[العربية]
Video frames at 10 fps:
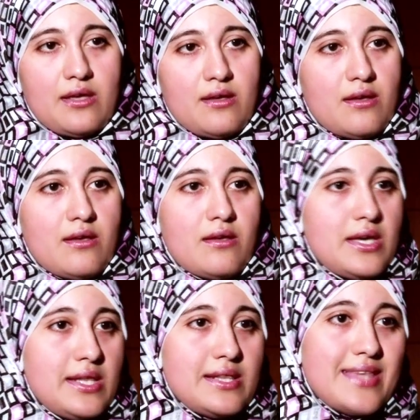
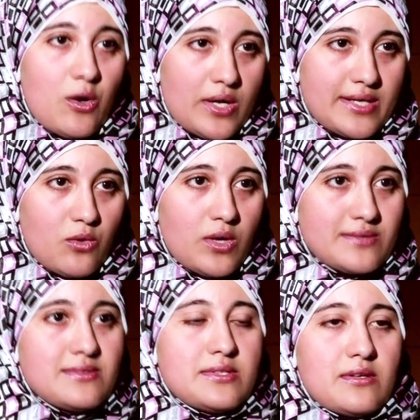آه، الدواء
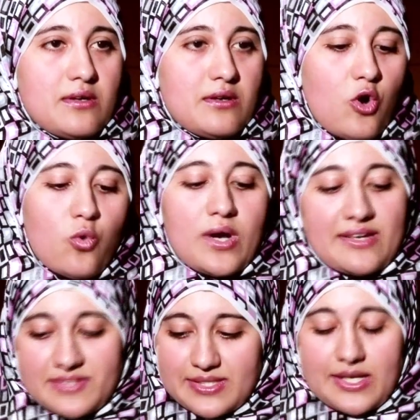دوت آه، هو
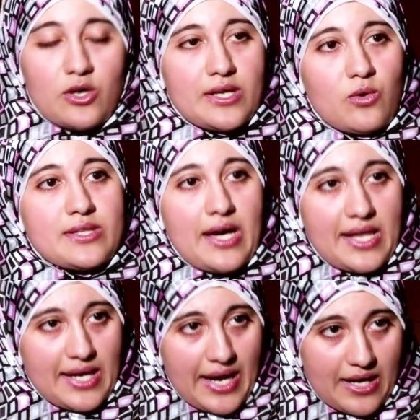نفس الدواء دوت
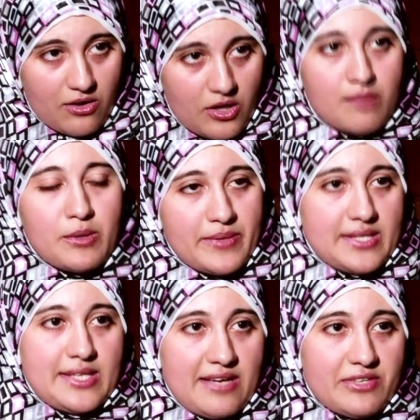على على الرغم
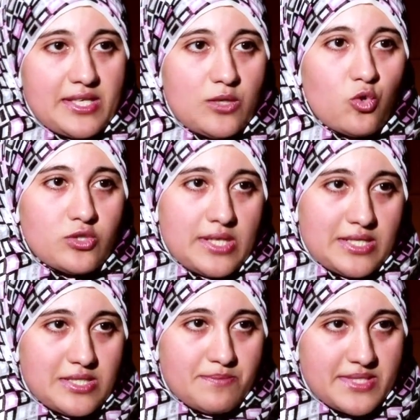من اختلاف الكي وورد
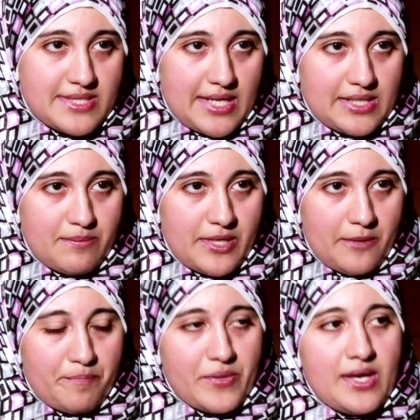اللي انت
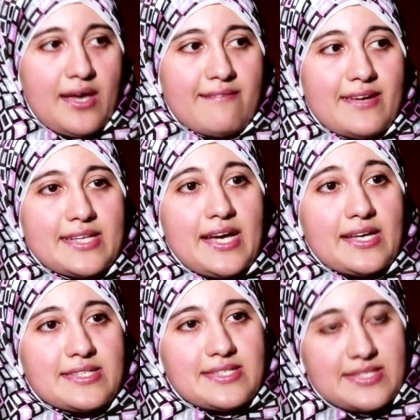بتستخدميها
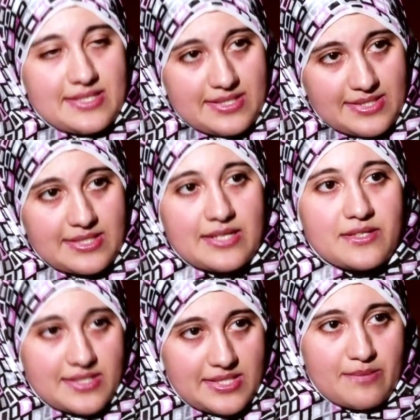فده
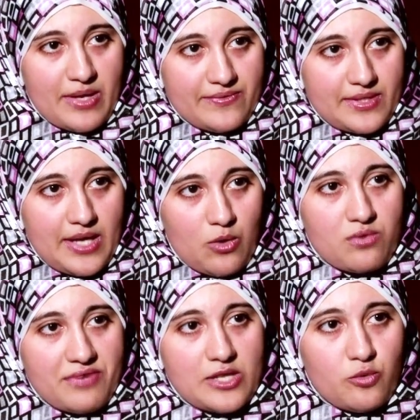سر السيمانتك
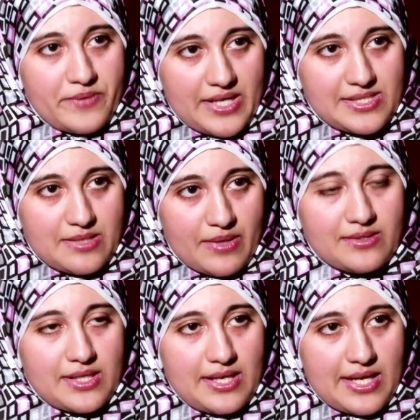او الفاليو بتاع
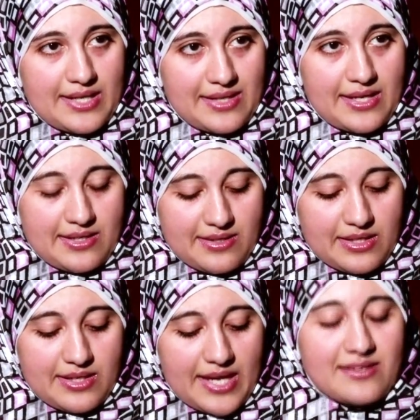السيمانتك اللي هت...
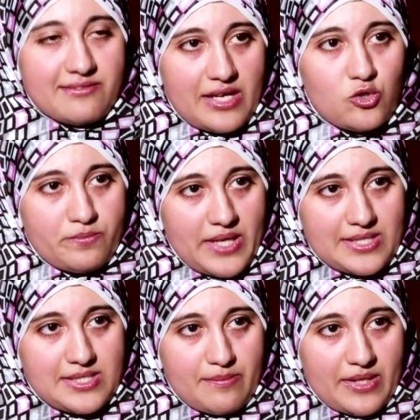الادد فاليو
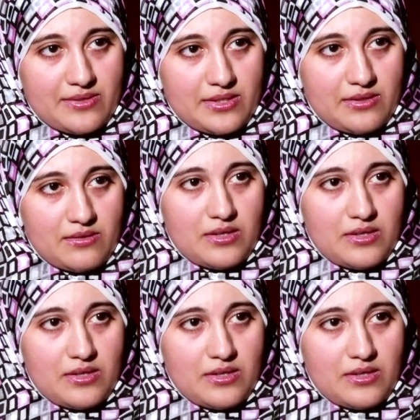بتاع السيمانتك